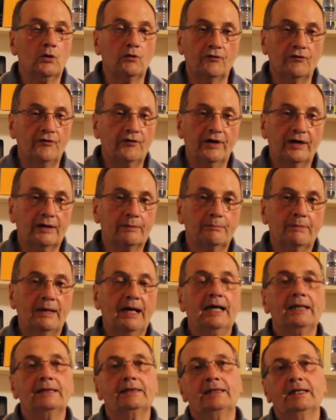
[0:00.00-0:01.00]

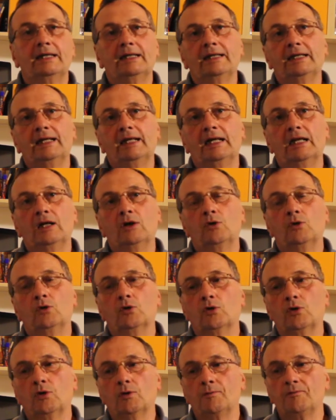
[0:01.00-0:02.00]
confermate nella
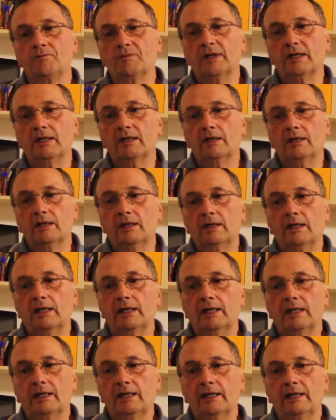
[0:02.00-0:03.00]
loro
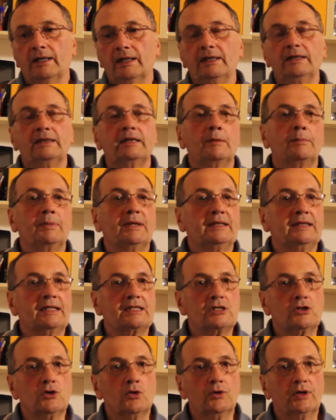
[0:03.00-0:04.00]
eh,
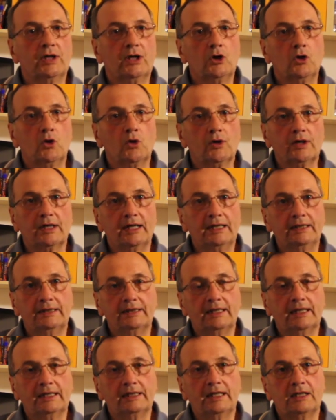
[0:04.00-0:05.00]
interpretazione
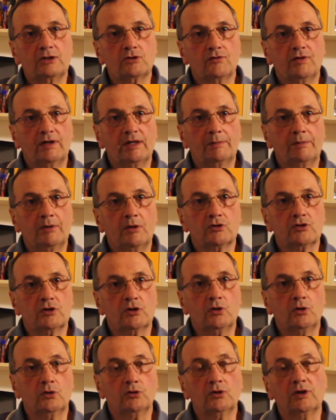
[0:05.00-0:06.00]
corretta da Giovanni Paolo
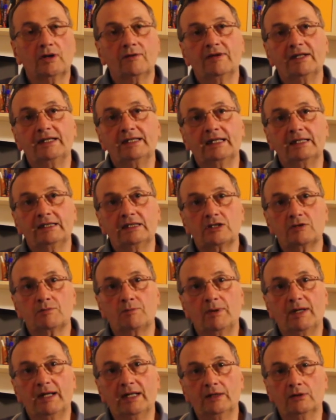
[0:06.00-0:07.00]
II la verità Veritatis
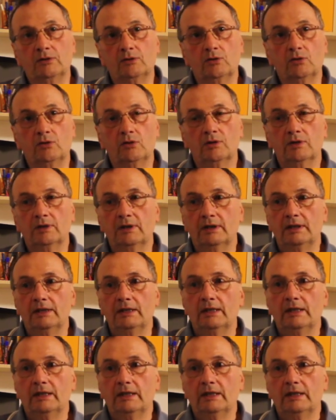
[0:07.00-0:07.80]
Splendor,